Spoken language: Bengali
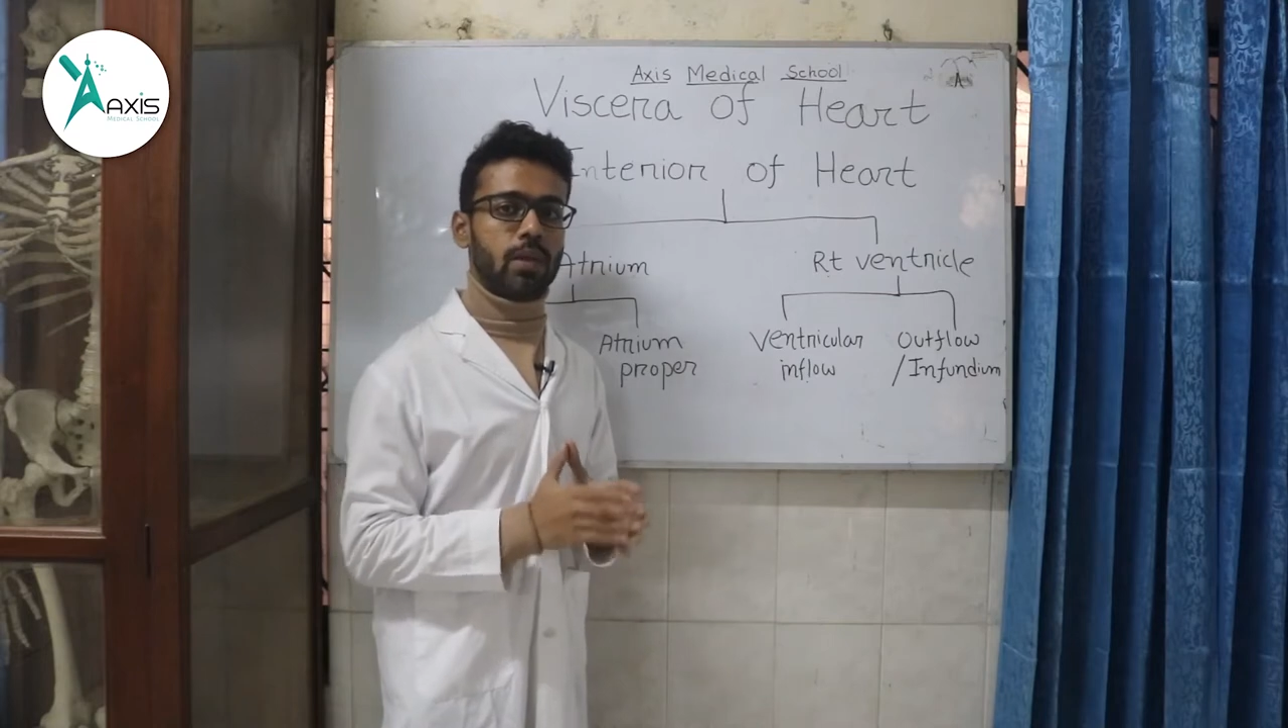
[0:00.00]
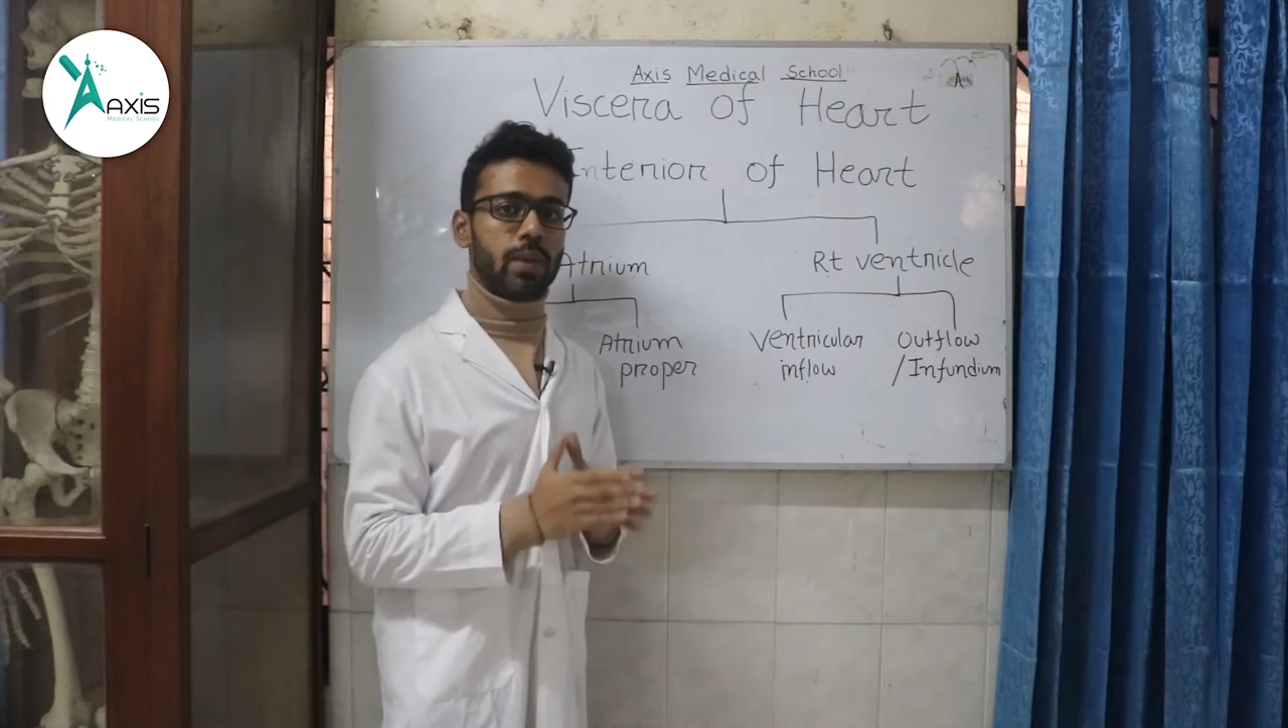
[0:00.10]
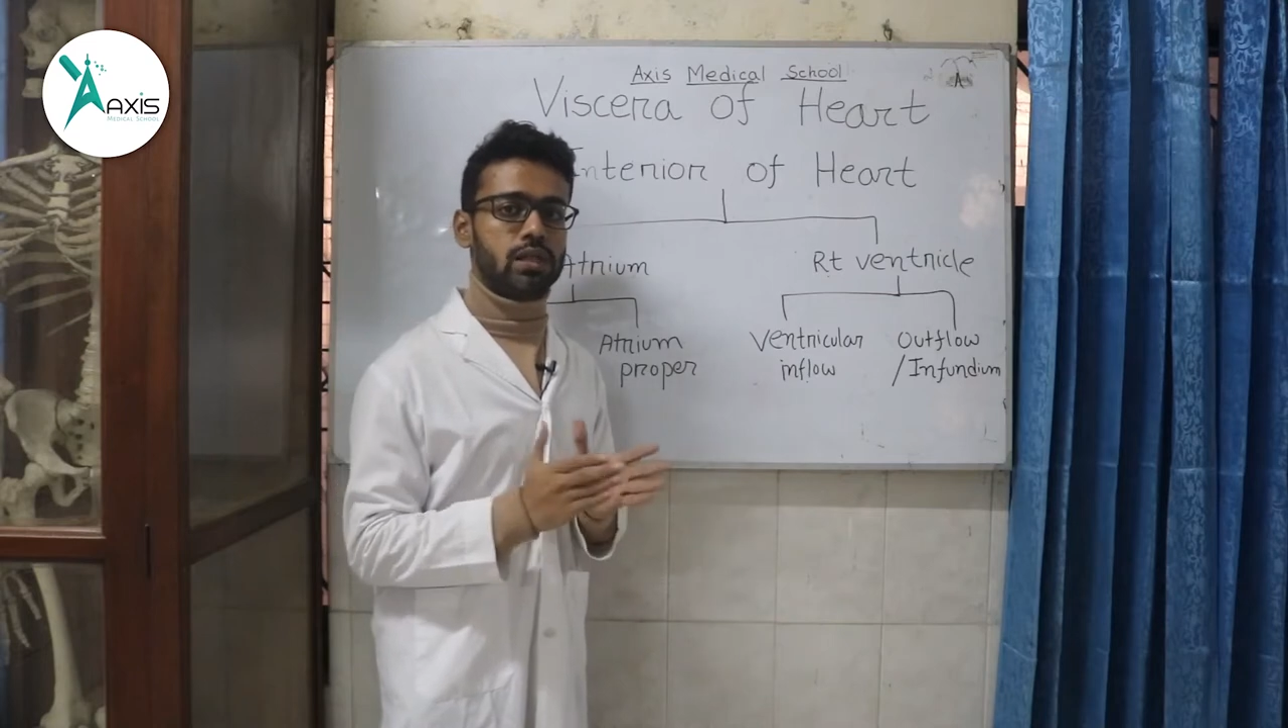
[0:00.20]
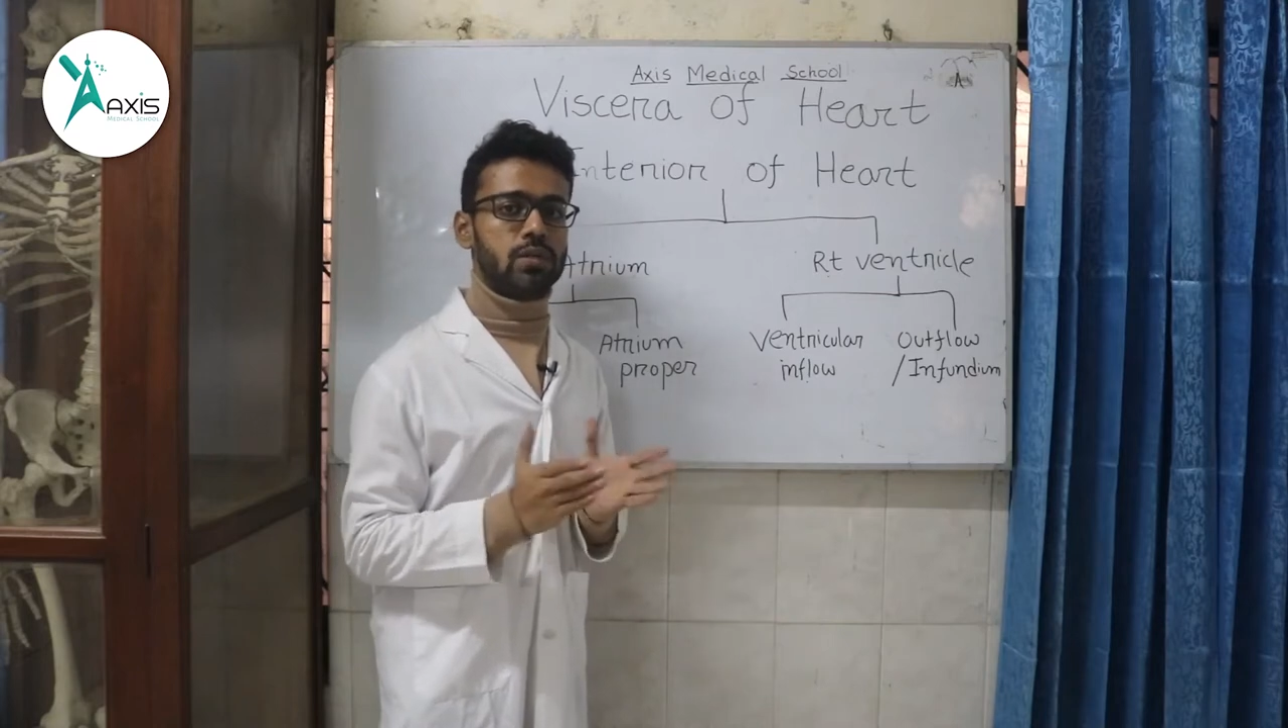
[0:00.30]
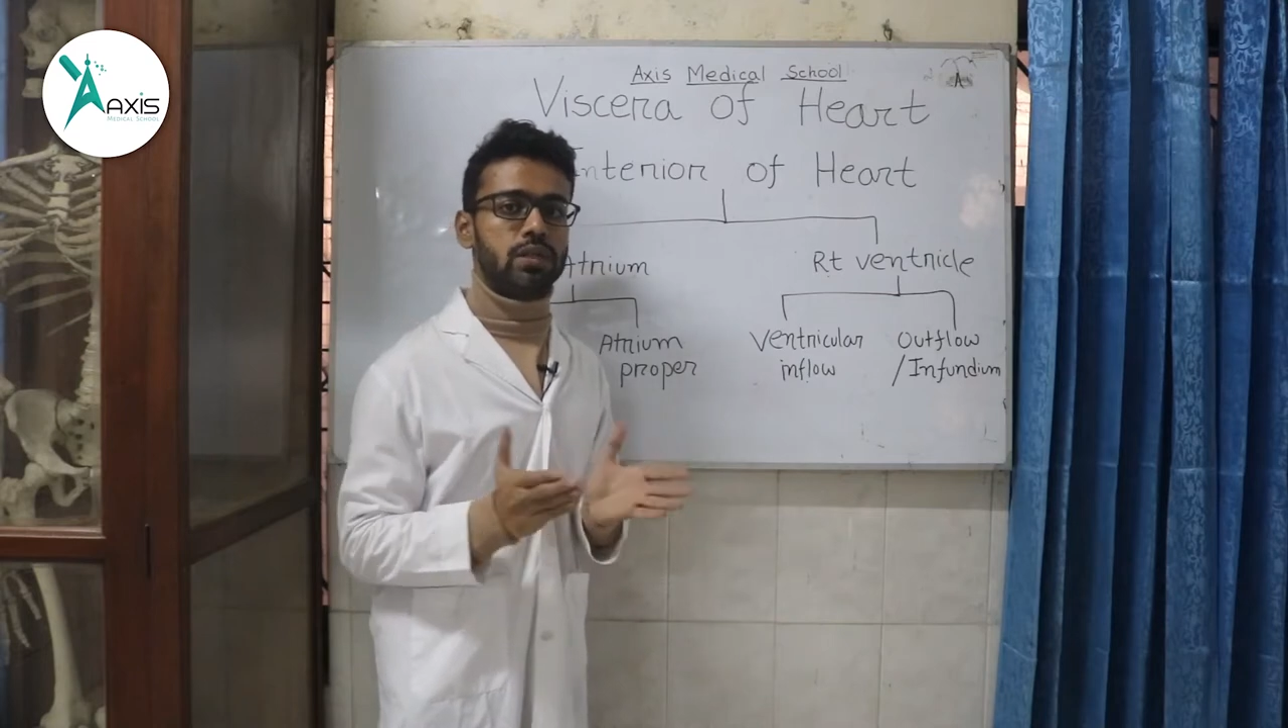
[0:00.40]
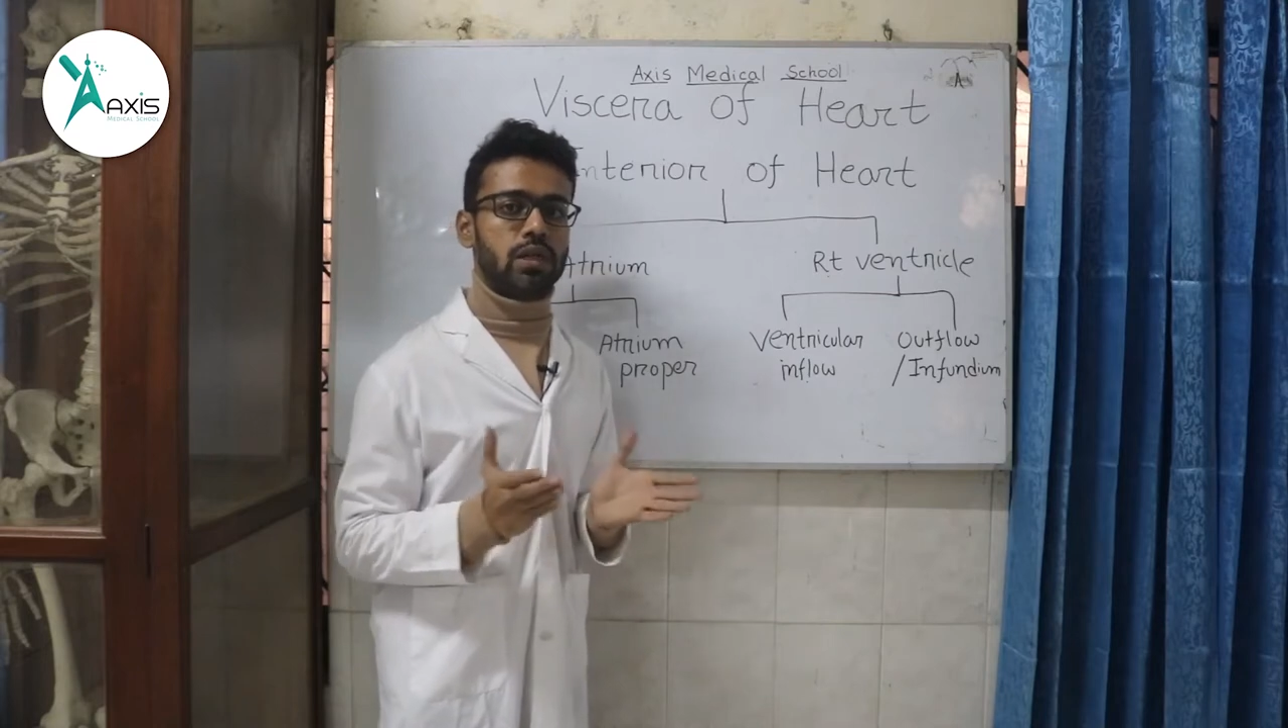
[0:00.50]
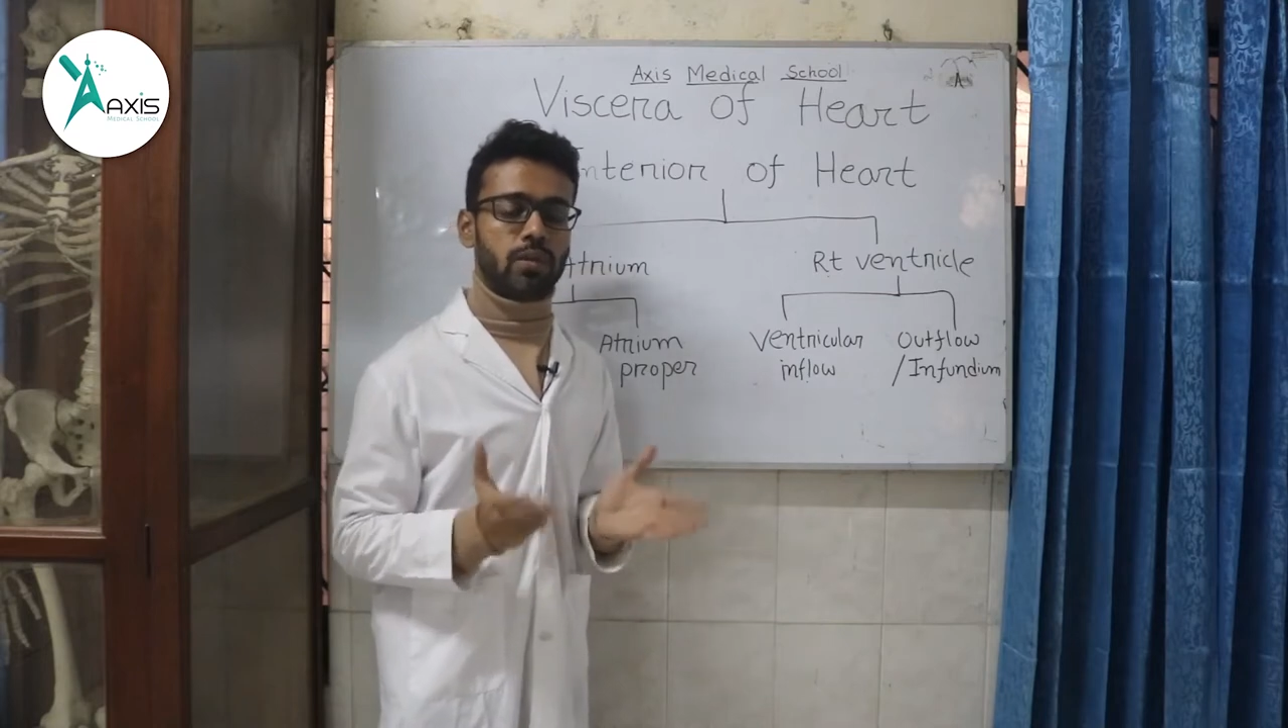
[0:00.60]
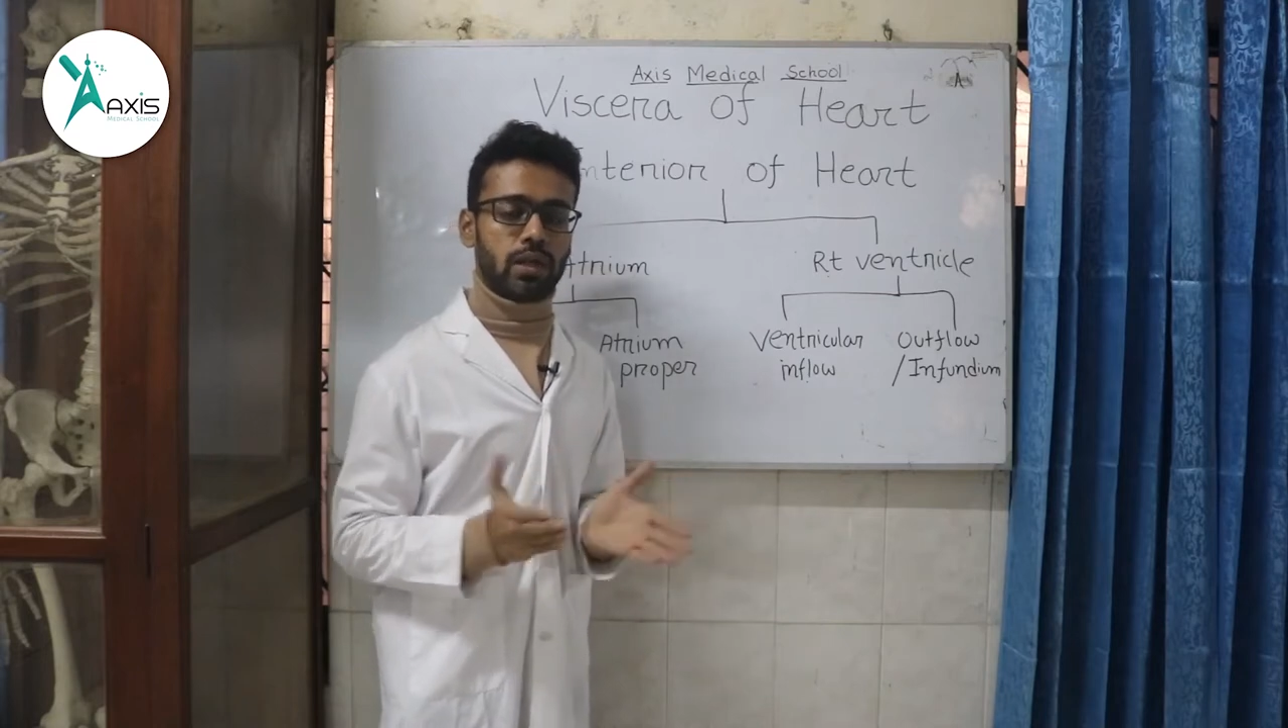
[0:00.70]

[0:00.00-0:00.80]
যেটা মাঝে মাঝে